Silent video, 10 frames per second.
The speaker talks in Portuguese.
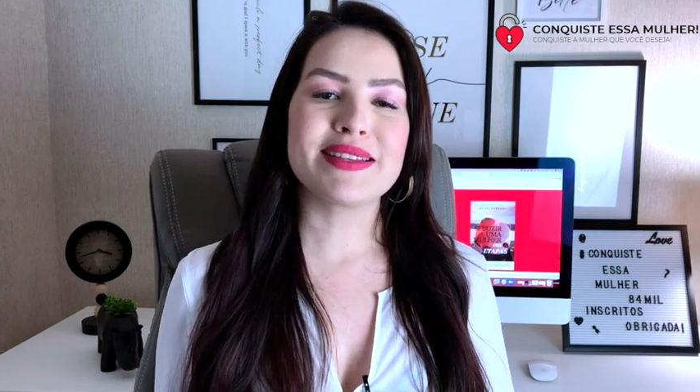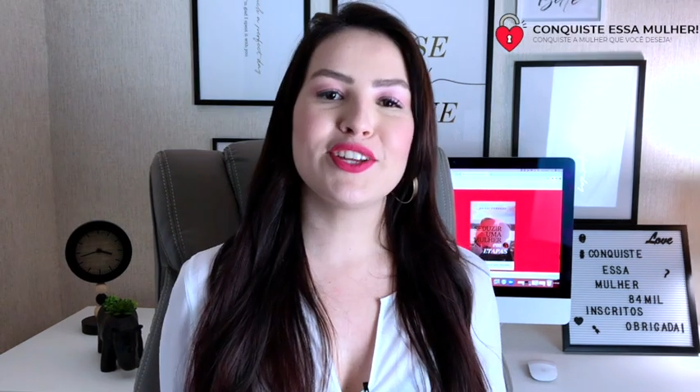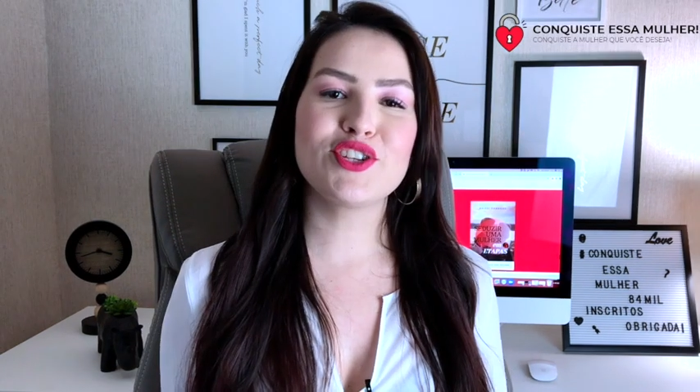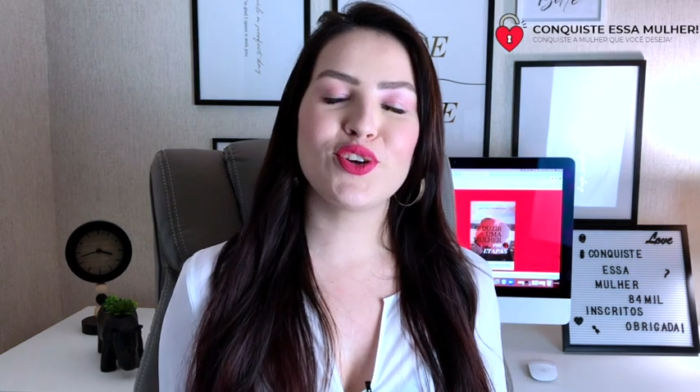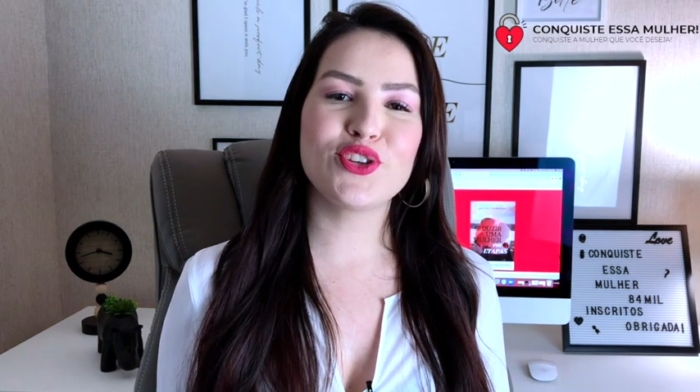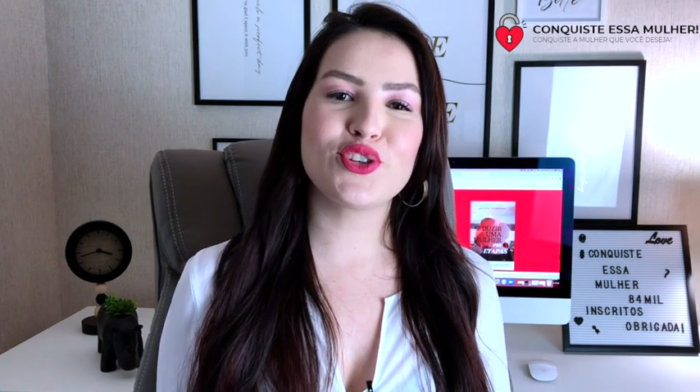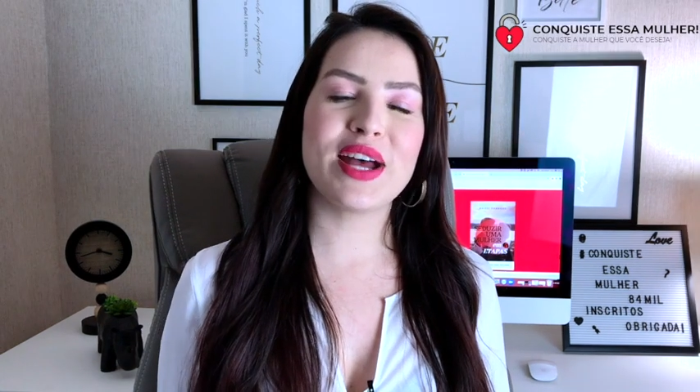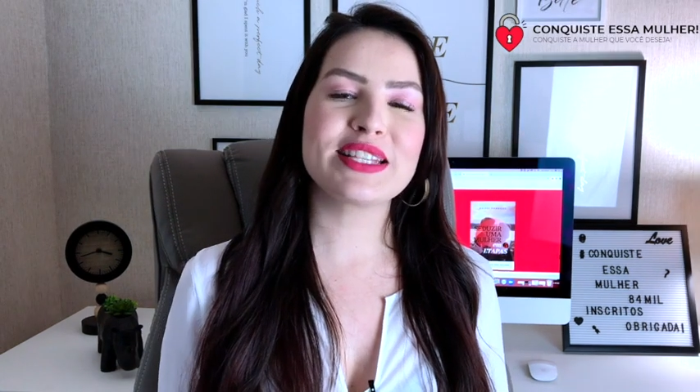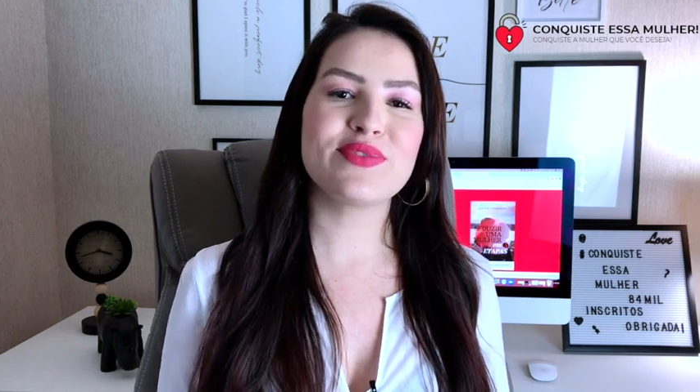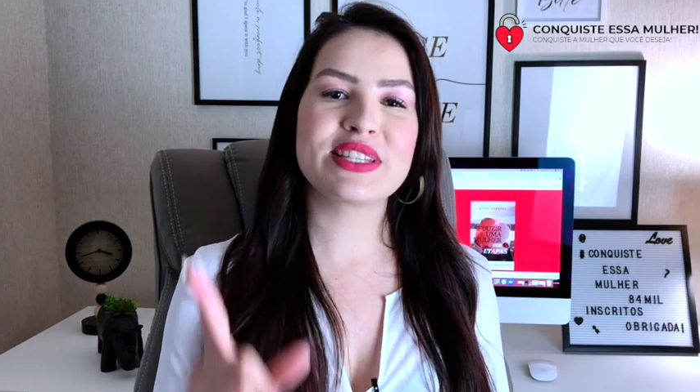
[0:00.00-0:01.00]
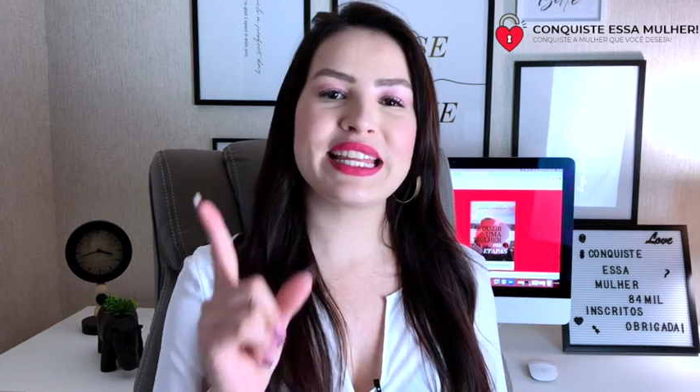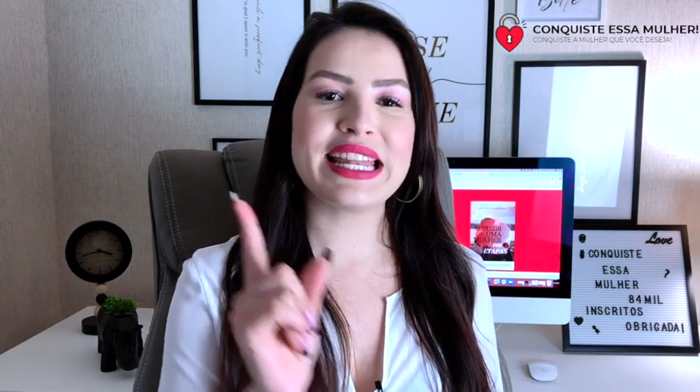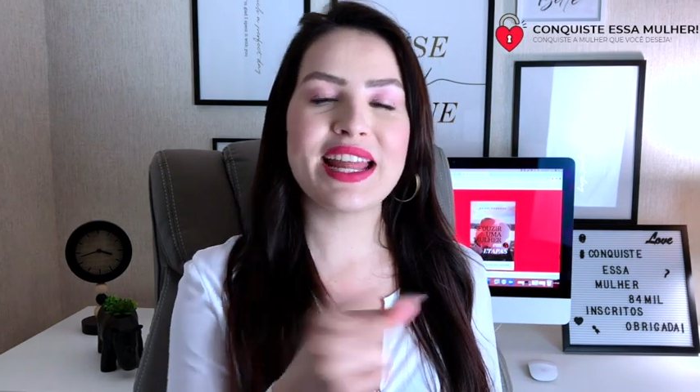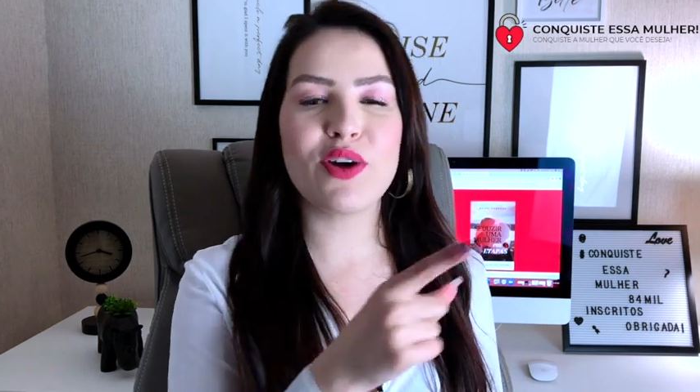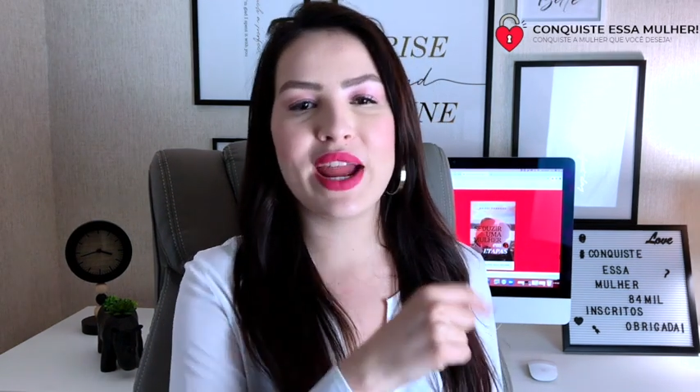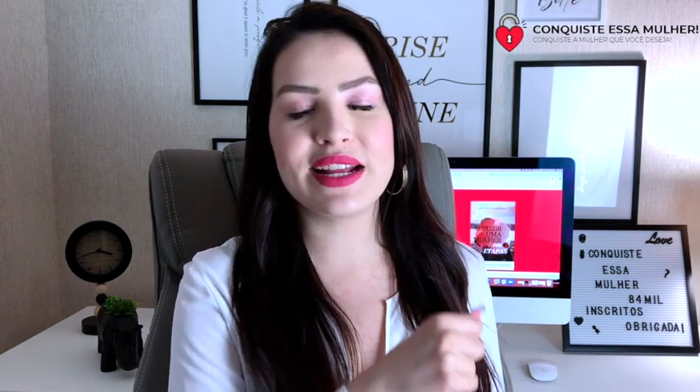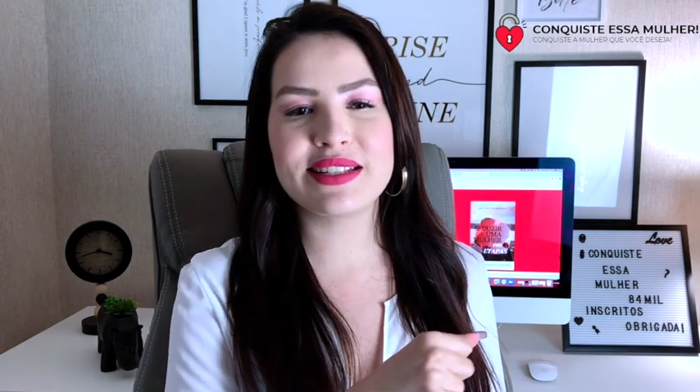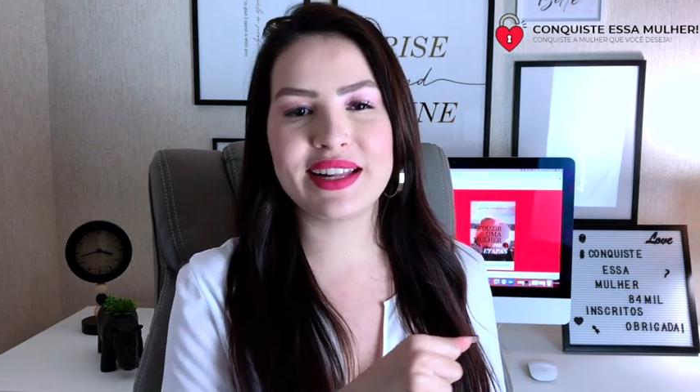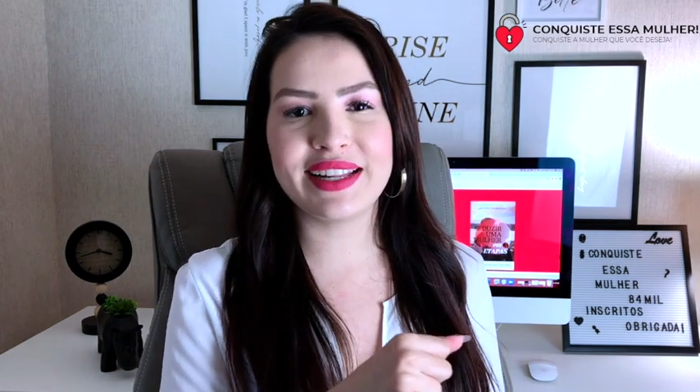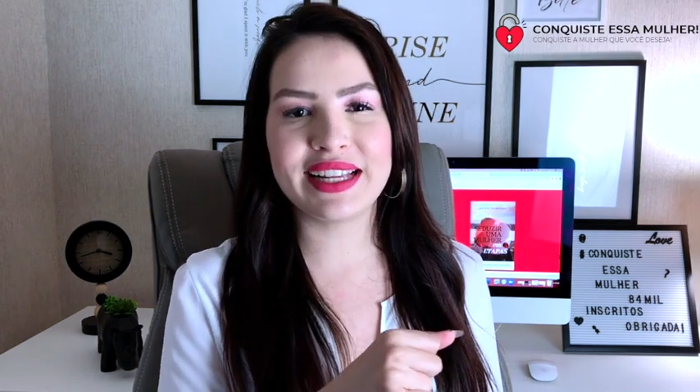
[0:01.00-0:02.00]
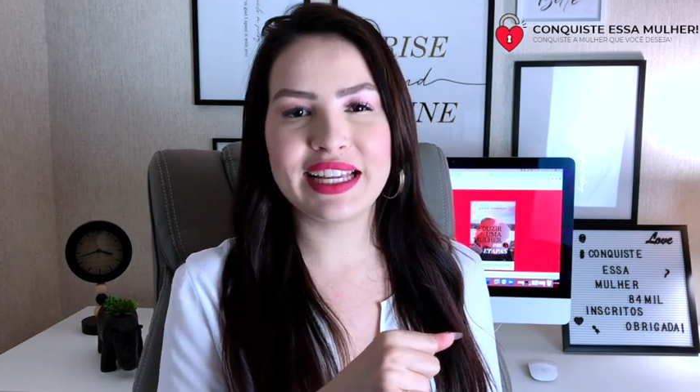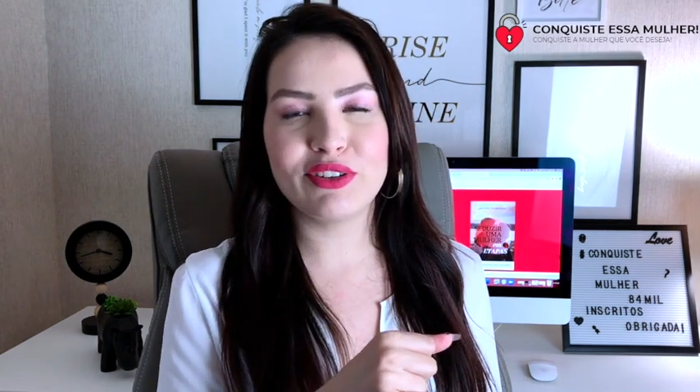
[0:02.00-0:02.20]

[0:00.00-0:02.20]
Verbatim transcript: antes de continuar, se você não é inscrito aqui